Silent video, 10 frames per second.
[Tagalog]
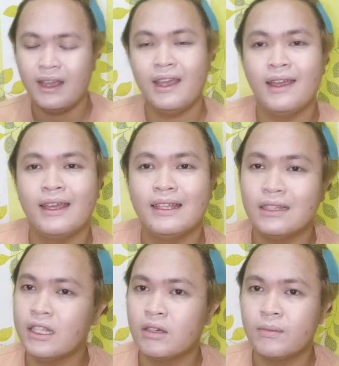Eh,
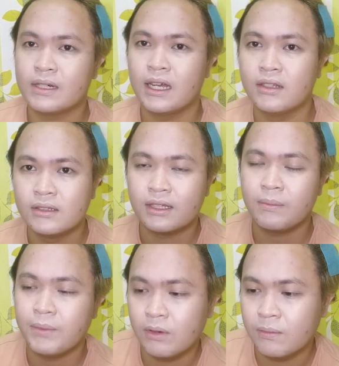hindi ko masyado
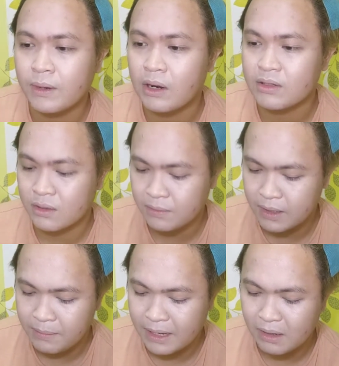trip yung brow
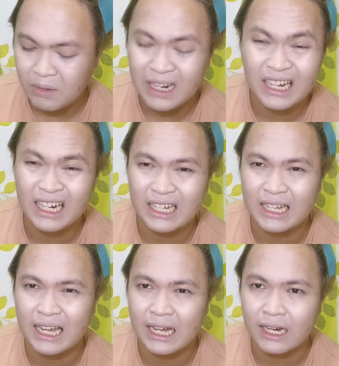soap niya. Parang walang
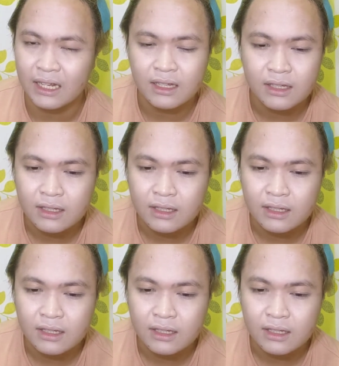nangyayari.